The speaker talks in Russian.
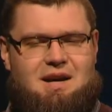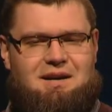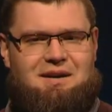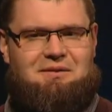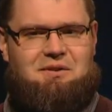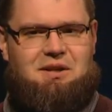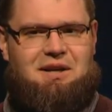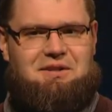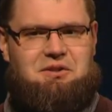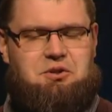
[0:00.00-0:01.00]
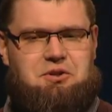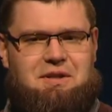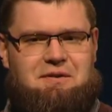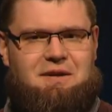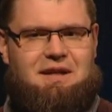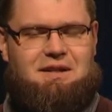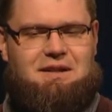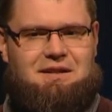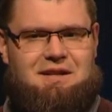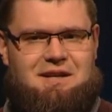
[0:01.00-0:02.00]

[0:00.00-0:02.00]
э, Великой Отечественной войны